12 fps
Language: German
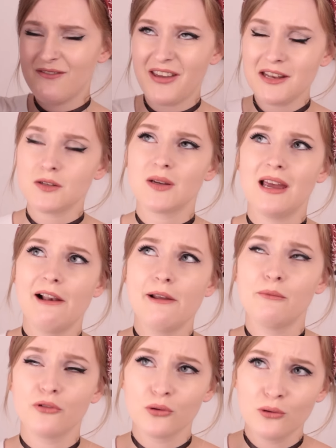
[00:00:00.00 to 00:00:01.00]
Eventuell
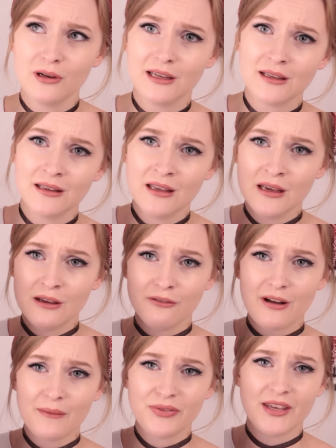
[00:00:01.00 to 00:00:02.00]
im Frühling,
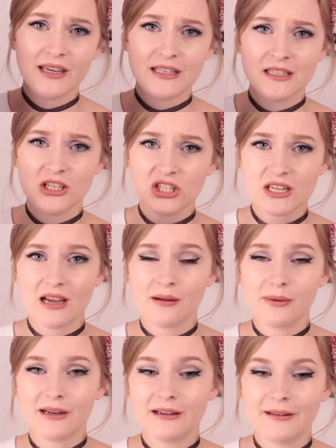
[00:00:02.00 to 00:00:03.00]
farbtechnisch,
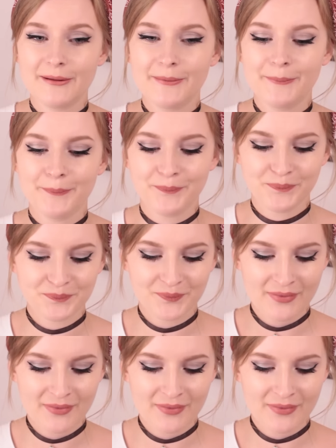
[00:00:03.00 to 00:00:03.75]
aber ähm,